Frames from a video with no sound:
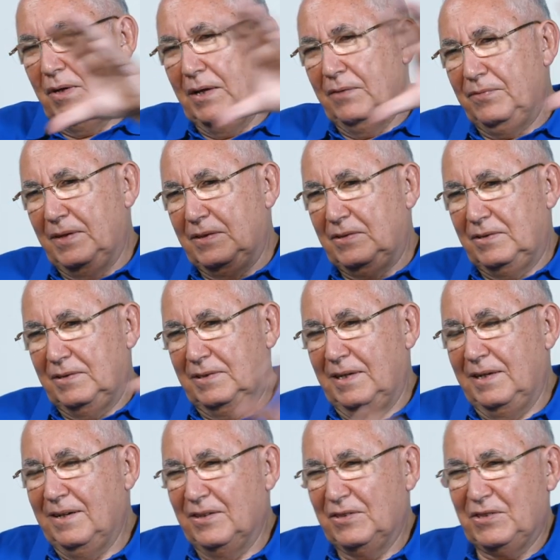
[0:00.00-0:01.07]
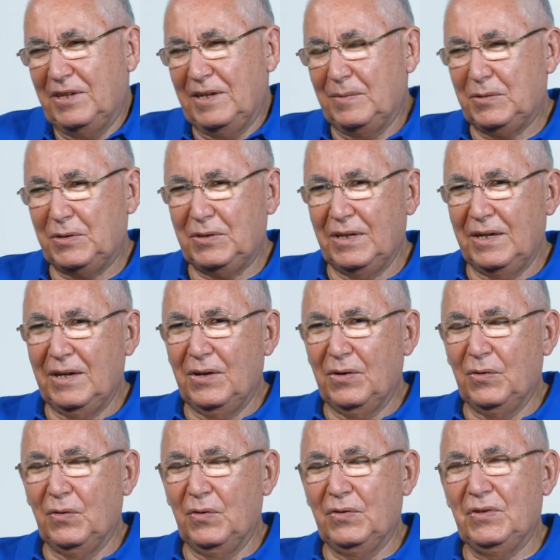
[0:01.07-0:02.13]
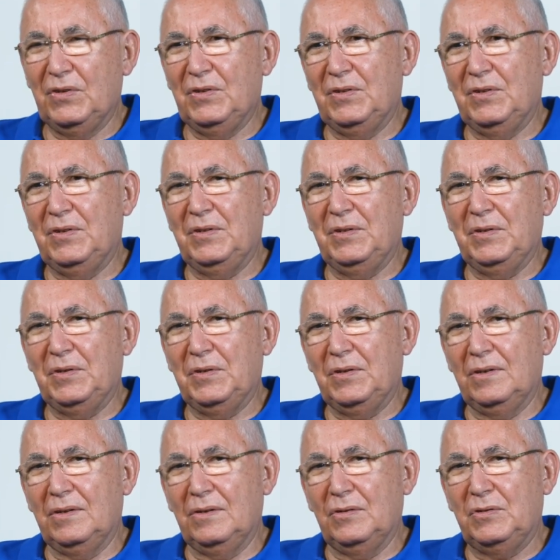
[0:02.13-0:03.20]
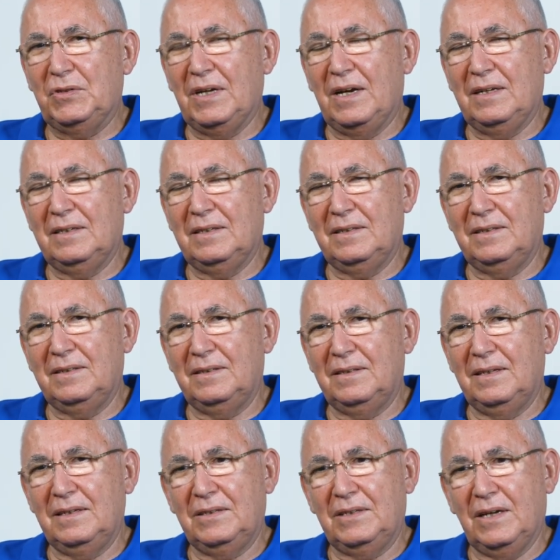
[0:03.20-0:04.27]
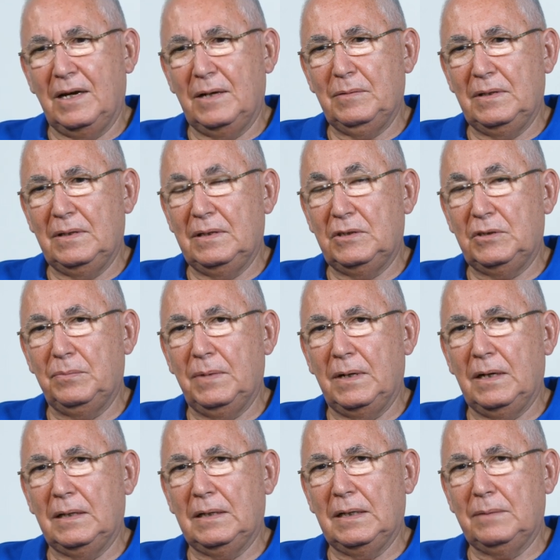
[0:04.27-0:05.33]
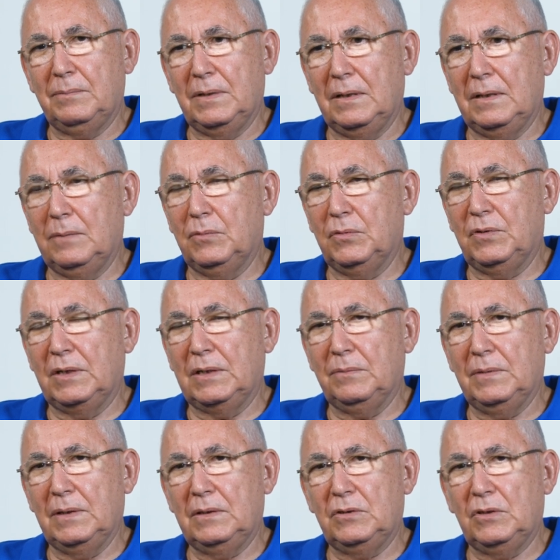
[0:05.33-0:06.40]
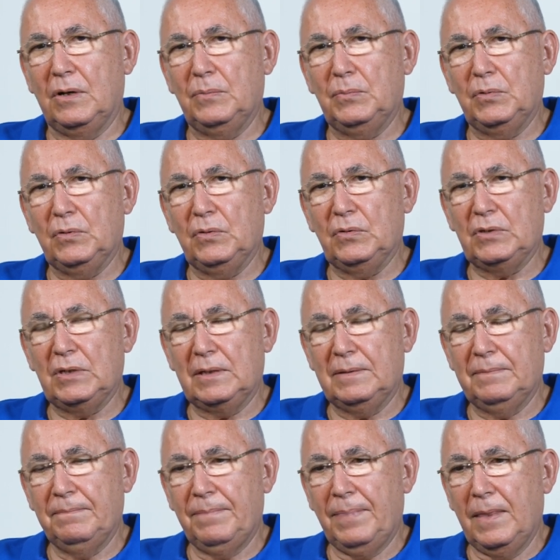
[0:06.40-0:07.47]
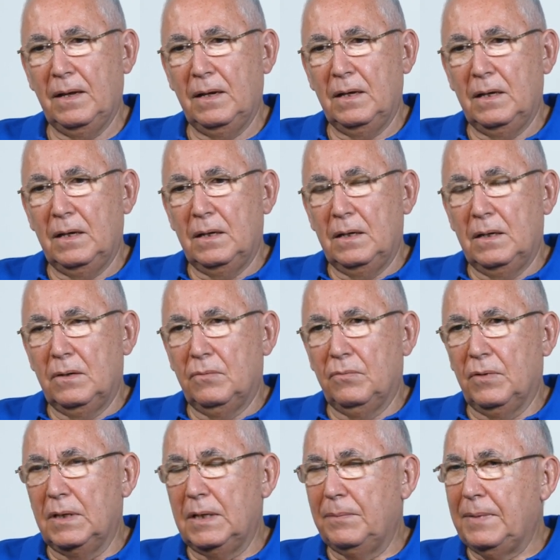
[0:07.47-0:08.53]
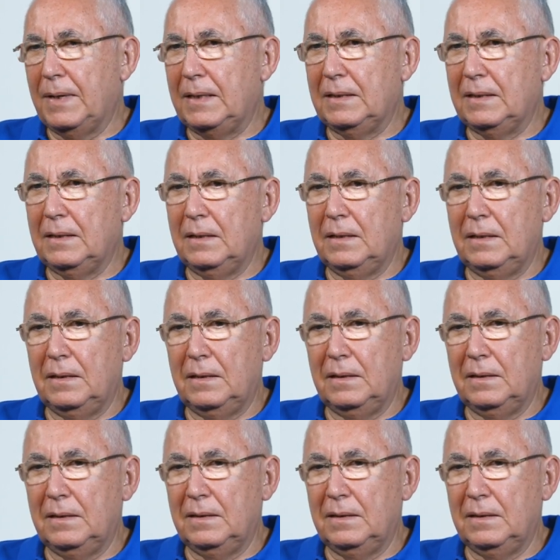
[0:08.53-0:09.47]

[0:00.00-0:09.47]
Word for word: Efes şeyi hazırlamış. Onu e, gösterdi. Dedi ki abi dedi hiç merak etme dedi. Bu takım dedi şampiyon olacak. Valla ben e,